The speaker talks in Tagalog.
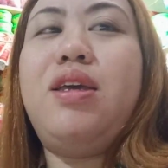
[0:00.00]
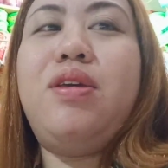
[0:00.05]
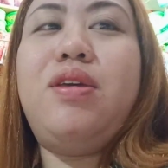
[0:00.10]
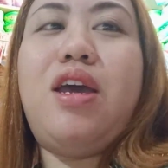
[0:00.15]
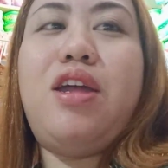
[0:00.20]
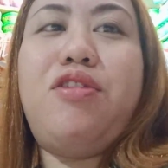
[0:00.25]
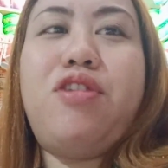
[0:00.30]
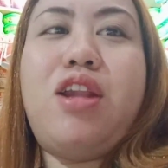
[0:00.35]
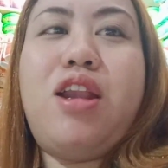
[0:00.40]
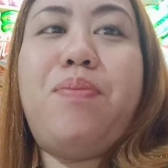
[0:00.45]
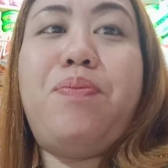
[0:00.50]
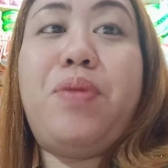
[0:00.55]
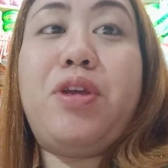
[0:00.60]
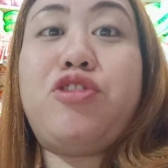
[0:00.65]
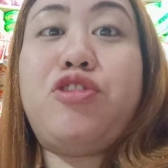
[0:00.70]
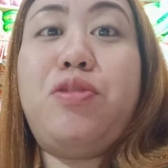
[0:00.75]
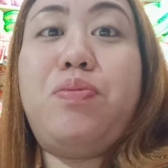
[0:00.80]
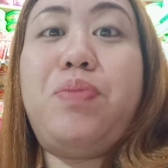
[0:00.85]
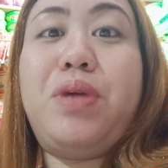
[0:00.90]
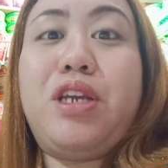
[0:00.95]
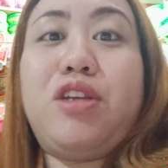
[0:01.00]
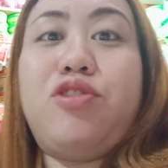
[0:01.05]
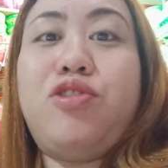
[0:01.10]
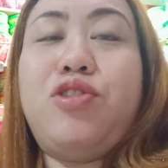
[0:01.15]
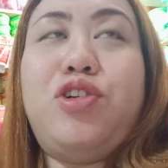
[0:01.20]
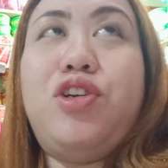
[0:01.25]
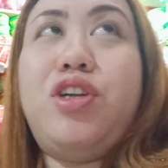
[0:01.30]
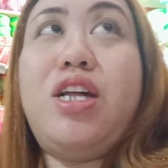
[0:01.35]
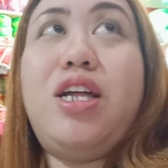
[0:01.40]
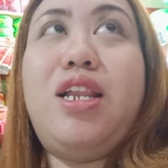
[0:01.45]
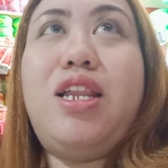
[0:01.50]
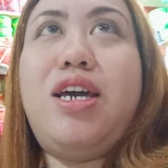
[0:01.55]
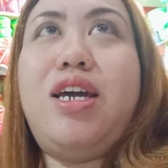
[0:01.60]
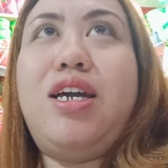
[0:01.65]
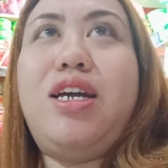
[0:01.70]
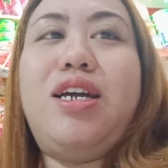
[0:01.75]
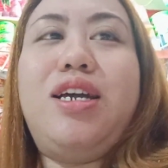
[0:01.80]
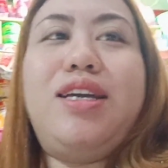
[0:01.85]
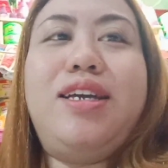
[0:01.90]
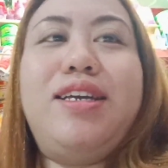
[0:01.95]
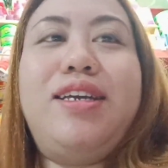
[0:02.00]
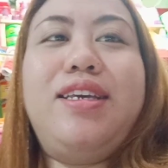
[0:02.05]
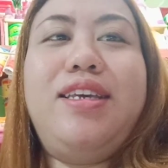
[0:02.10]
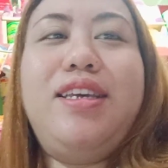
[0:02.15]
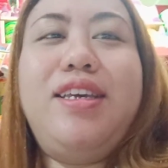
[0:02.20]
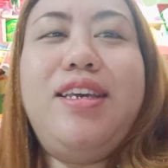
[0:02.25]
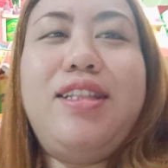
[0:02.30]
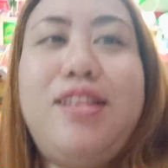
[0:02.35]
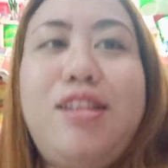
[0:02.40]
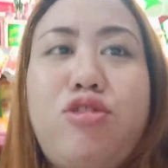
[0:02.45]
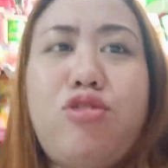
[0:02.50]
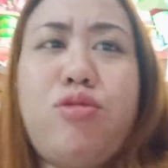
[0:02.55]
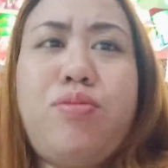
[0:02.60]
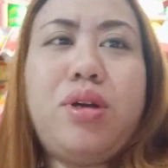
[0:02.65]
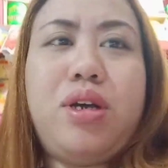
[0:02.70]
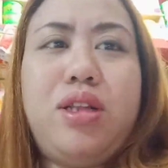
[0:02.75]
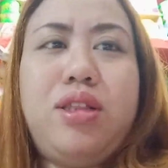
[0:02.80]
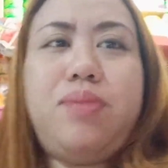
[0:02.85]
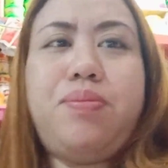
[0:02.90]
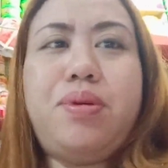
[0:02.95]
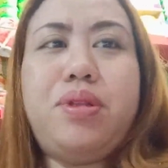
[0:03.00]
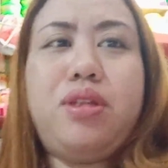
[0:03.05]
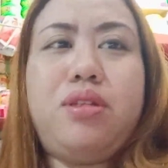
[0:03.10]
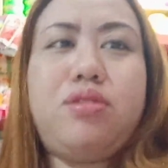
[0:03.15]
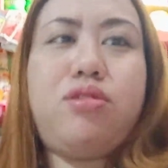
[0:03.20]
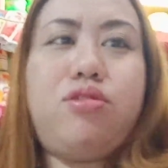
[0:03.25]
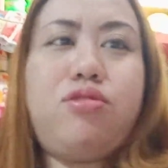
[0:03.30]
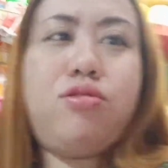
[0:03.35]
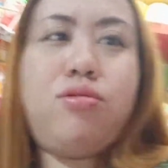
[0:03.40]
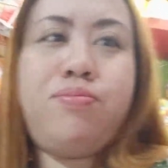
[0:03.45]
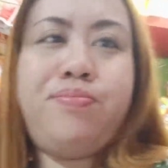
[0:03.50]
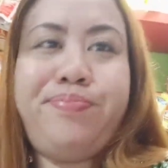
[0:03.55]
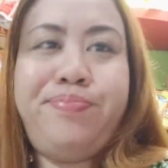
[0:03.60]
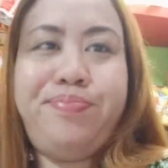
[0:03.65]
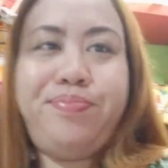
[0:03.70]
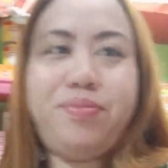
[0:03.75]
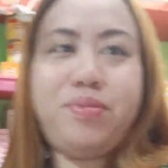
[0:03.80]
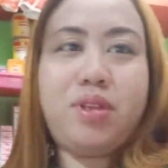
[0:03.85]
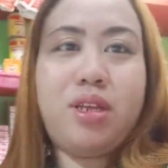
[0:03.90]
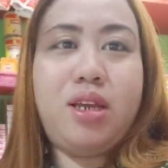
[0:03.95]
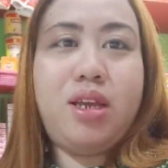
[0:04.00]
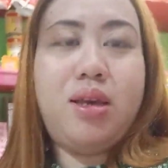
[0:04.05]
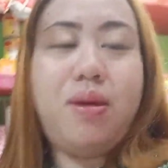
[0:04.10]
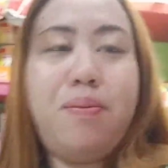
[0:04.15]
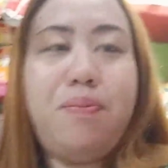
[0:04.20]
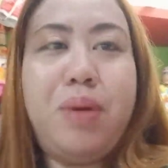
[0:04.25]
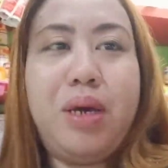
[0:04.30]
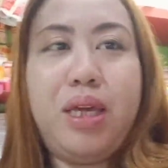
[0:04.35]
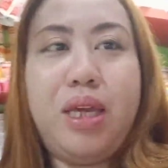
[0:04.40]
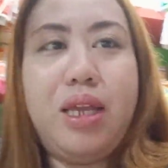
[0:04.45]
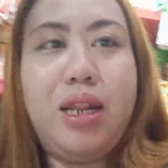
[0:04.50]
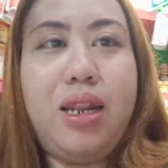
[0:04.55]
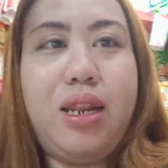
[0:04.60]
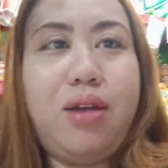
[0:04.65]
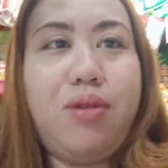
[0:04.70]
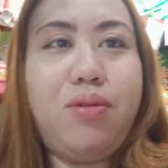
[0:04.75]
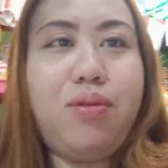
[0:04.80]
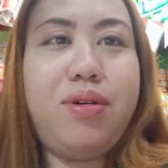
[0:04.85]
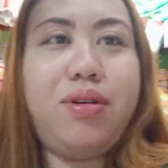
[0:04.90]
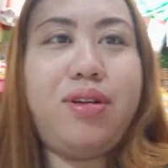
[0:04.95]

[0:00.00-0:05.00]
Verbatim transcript: Ano lang, picture picture na lang. Dito maganda pa dito yung pailaw.